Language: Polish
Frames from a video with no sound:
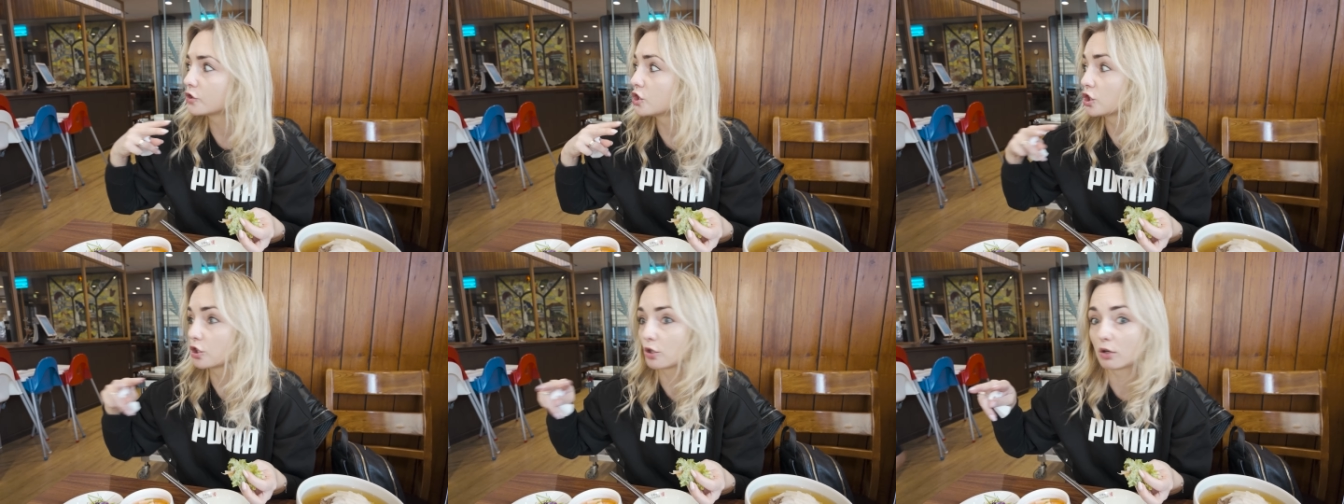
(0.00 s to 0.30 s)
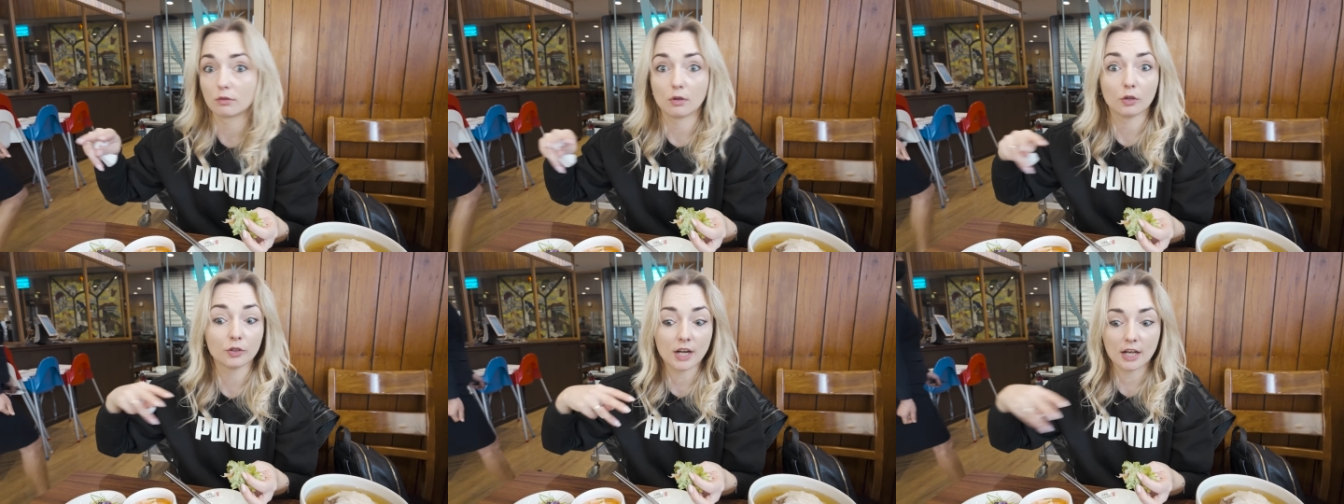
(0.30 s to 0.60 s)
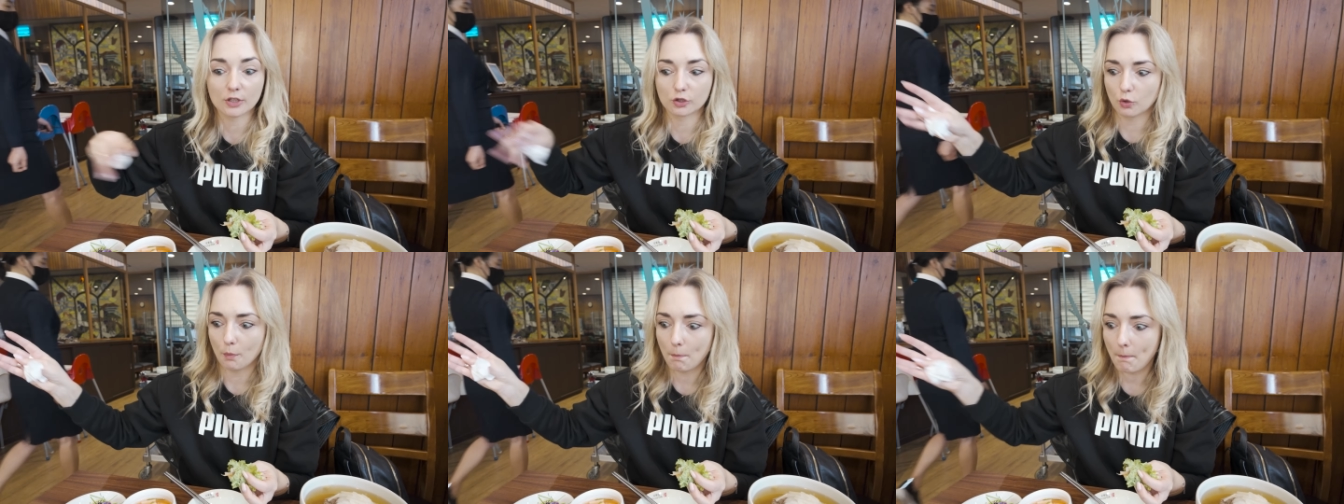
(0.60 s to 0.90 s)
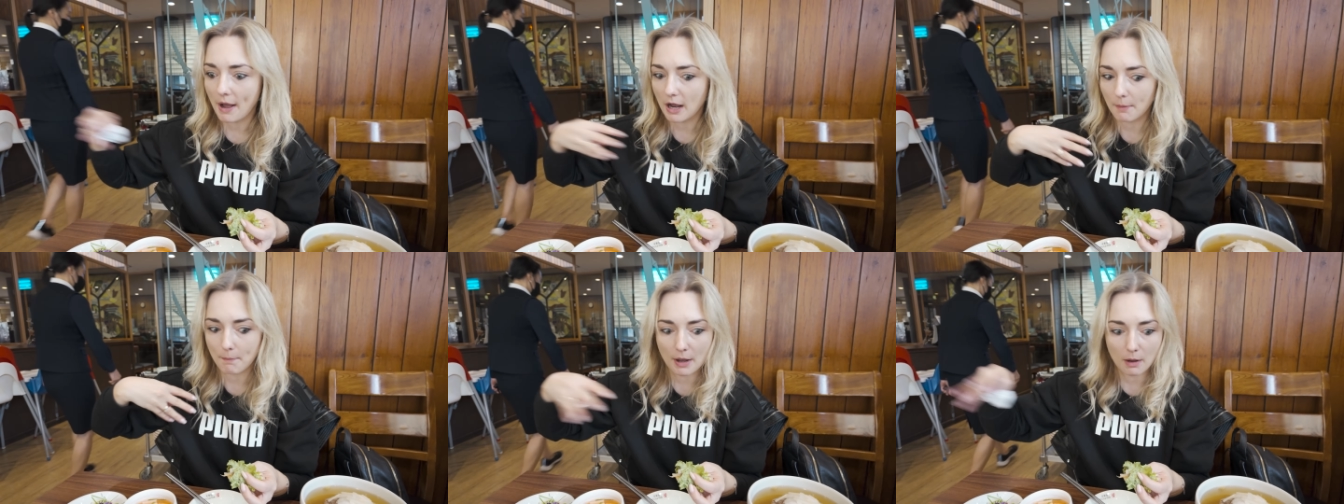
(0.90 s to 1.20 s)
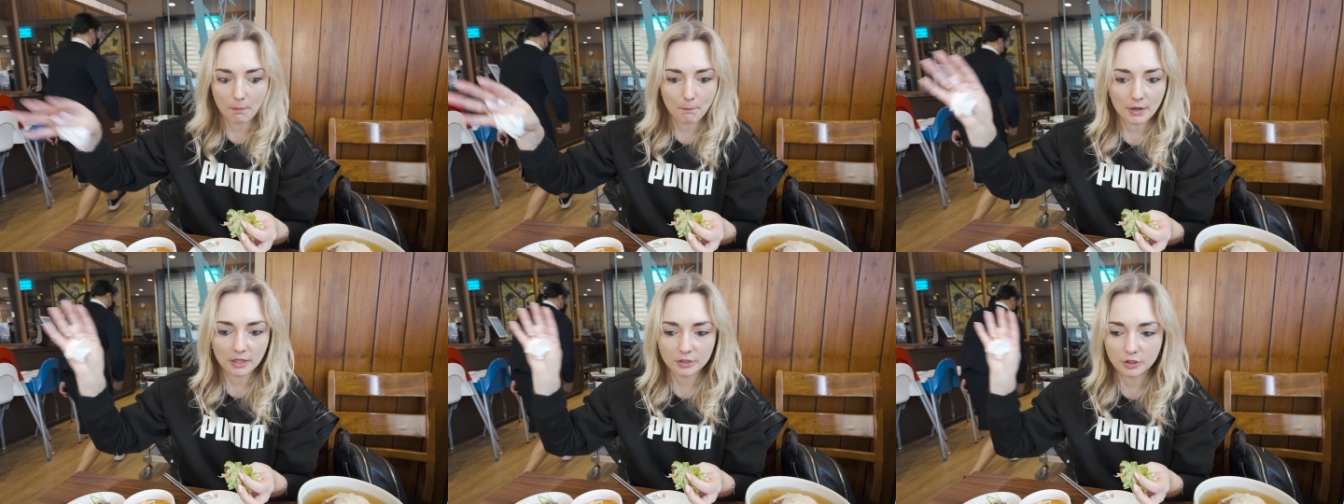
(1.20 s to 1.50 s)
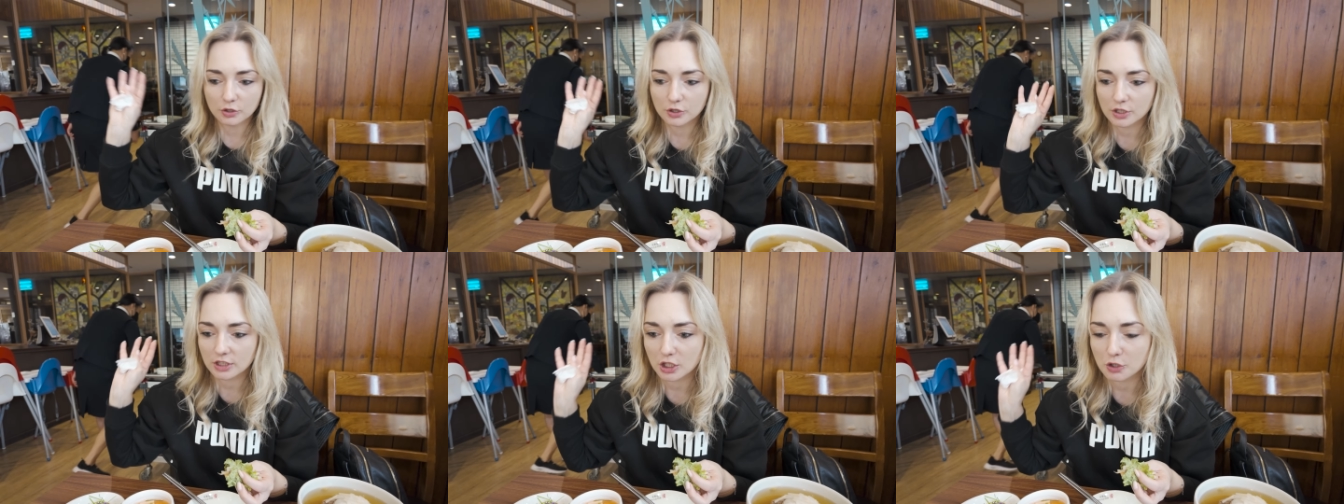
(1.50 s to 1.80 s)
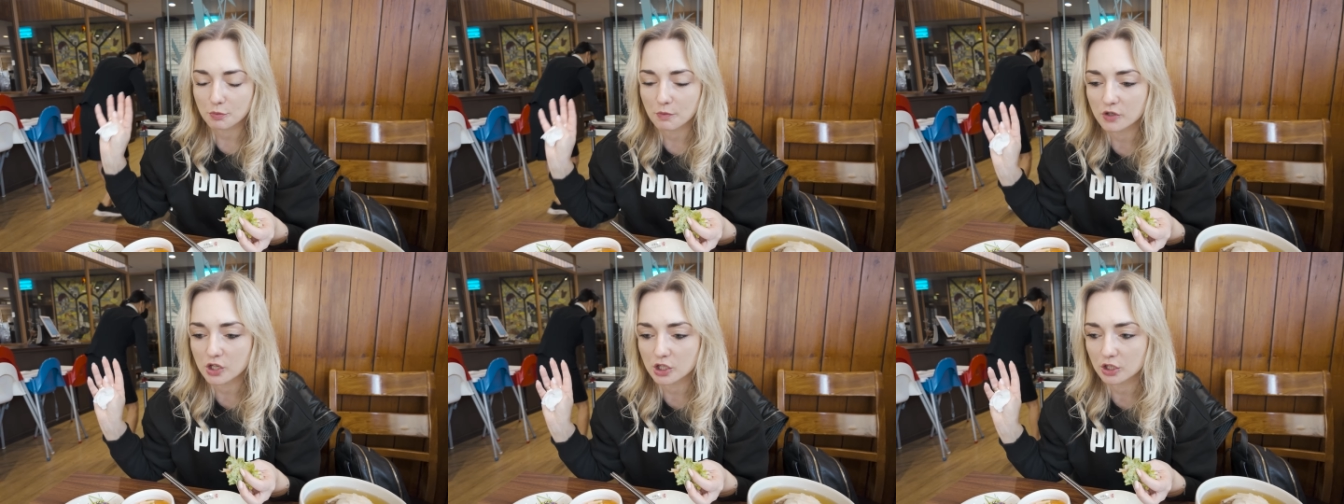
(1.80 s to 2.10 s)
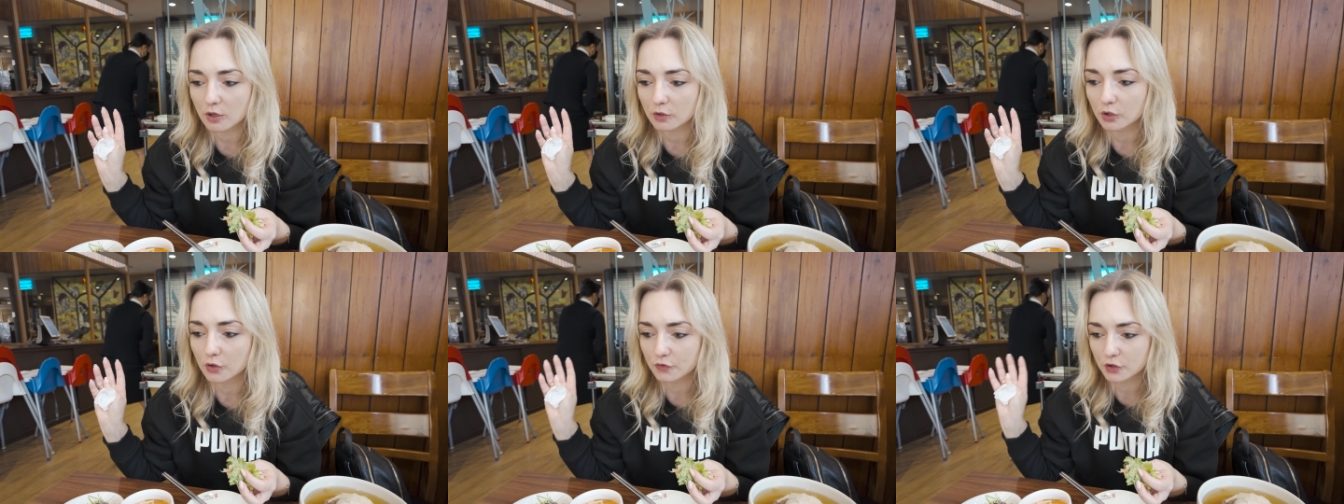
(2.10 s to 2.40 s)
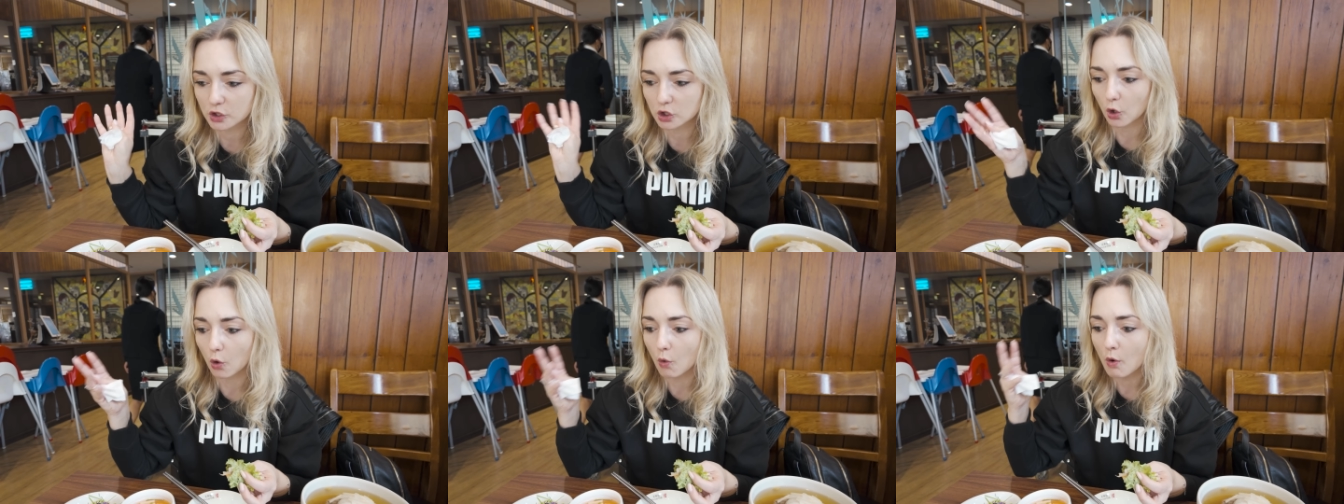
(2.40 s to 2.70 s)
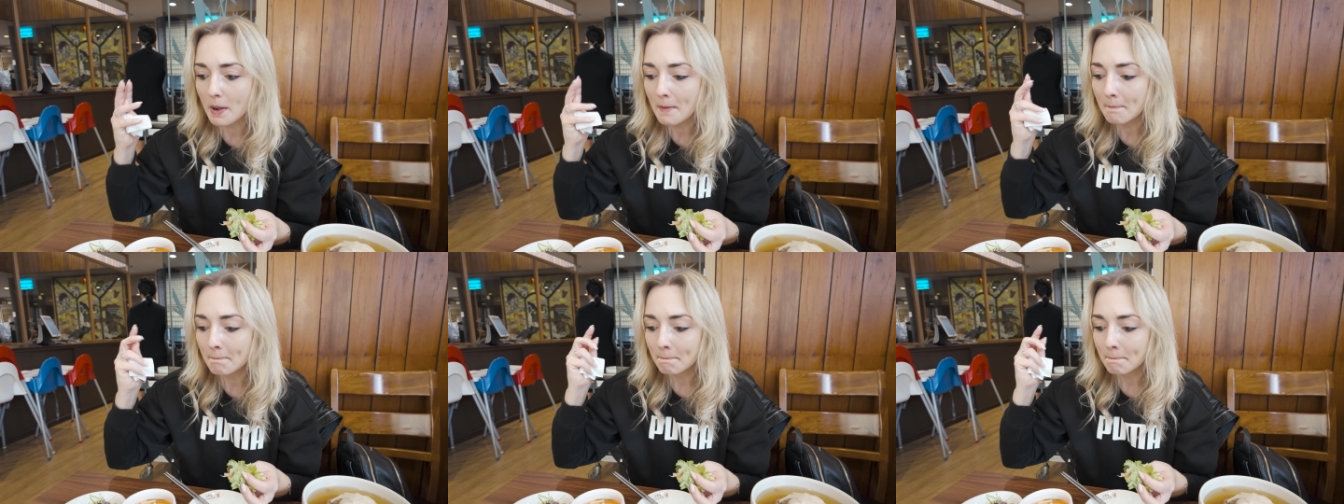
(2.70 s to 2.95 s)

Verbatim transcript: Wszystko od razu, pach, pach, pach, dostaliśmy wszystko w stół.